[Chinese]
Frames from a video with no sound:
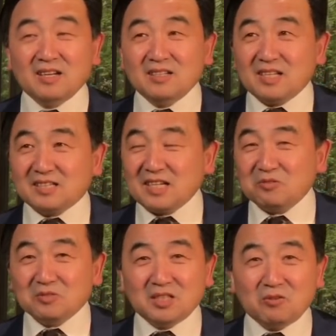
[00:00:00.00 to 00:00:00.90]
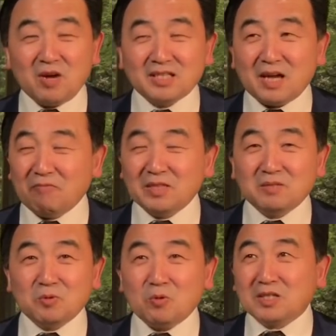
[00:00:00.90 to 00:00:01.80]
在这种情况下，为什
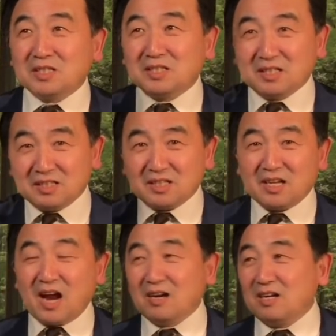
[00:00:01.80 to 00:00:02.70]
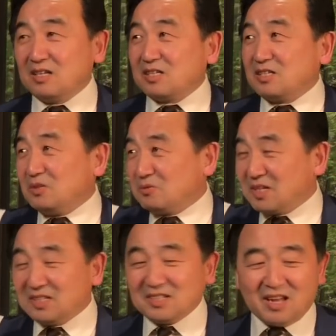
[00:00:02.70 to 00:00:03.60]
么黄金可以这样，石油
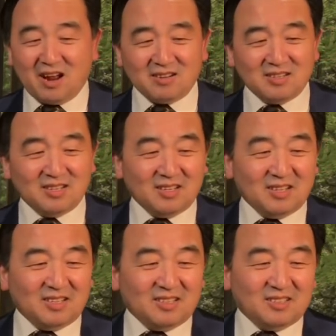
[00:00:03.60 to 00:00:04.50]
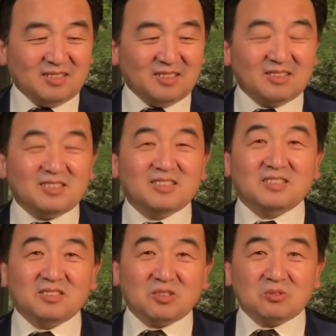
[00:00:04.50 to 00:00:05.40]
可以这样？其
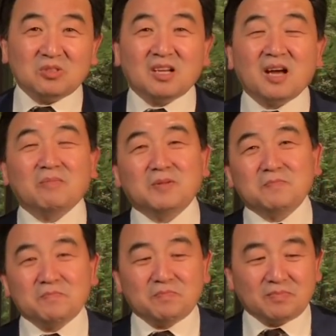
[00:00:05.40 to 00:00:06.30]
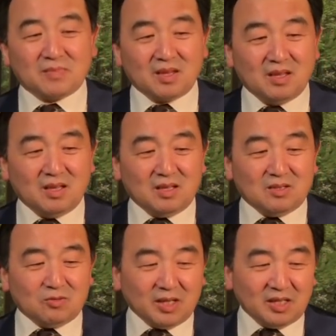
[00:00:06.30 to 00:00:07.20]
实都是他们。
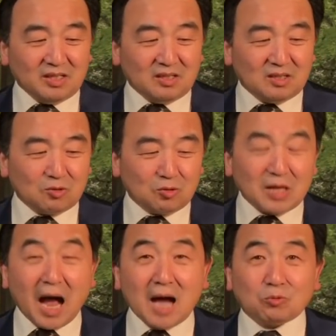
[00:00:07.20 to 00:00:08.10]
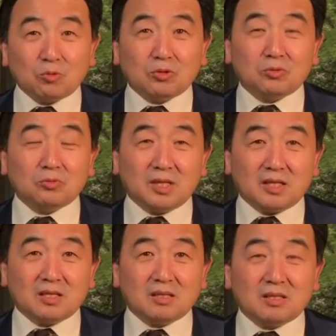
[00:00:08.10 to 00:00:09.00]
所以大多数
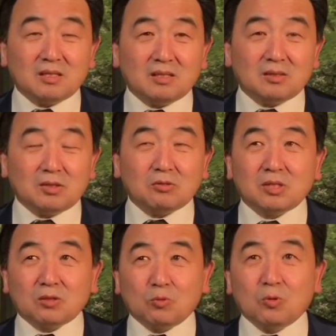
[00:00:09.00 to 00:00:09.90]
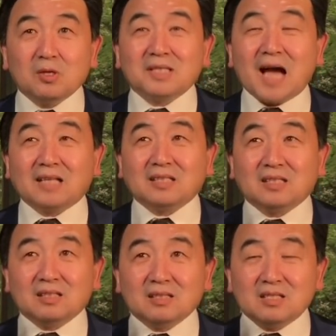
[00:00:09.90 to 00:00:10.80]
人就是国家
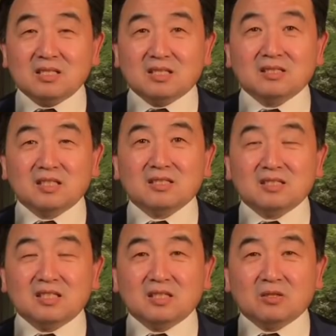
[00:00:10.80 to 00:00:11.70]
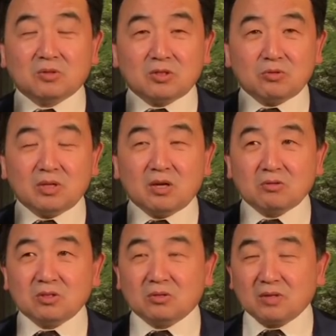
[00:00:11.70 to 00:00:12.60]
的行政机构的最高
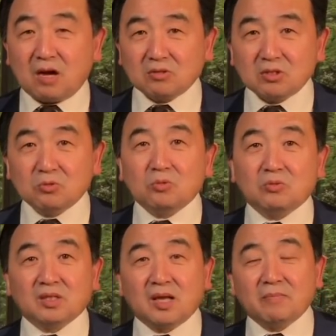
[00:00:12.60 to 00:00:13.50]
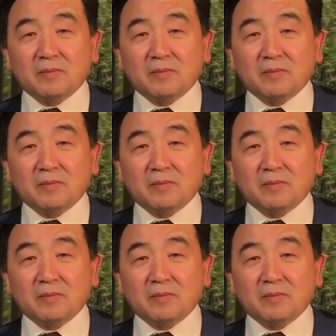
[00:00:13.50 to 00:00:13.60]
首脑受控于他们。